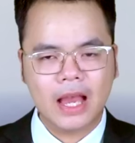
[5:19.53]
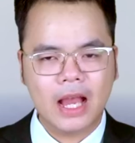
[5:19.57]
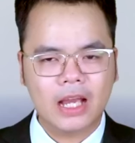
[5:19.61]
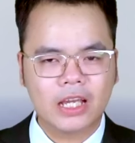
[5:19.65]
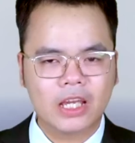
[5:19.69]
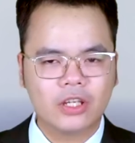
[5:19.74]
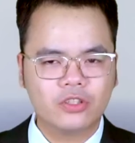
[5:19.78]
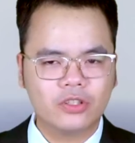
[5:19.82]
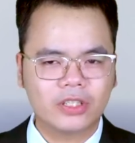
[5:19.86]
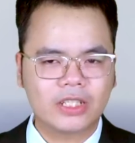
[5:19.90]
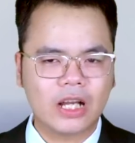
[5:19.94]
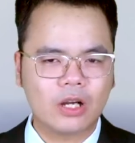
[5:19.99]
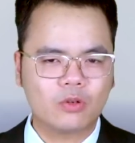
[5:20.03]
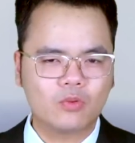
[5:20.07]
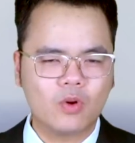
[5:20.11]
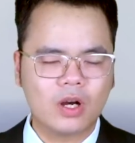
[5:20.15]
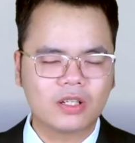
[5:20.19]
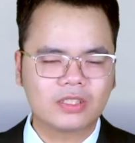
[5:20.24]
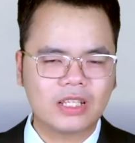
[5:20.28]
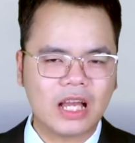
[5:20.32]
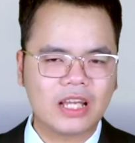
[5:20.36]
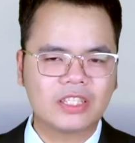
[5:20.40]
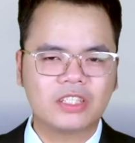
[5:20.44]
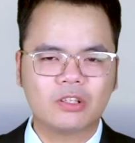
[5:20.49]
khiến cho các quốc
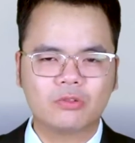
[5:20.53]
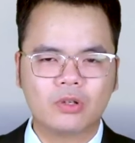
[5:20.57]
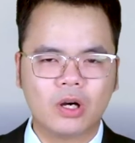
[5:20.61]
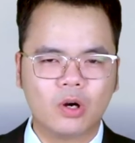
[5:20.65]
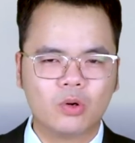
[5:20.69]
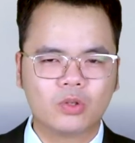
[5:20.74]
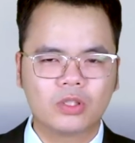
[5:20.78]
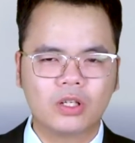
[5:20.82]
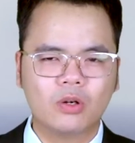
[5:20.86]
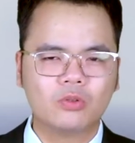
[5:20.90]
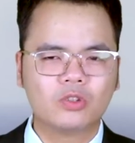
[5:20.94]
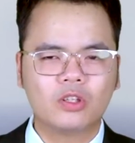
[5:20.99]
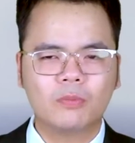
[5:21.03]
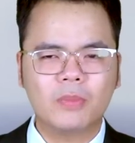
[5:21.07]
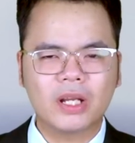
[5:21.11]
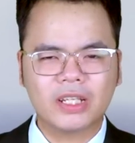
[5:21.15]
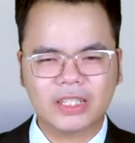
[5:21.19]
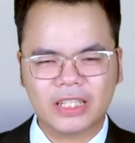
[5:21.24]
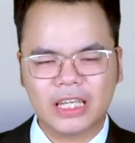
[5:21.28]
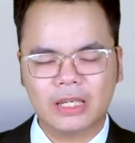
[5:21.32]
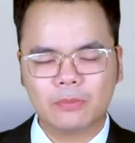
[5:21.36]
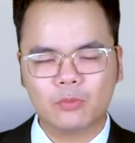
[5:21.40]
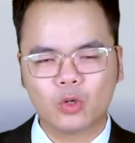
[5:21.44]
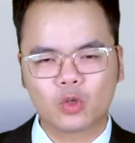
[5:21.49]
gia châu Âu không có
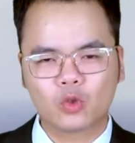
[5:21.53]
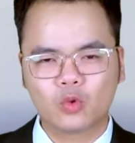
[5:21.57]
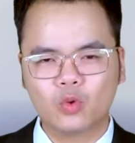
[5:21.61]
bất kỳ một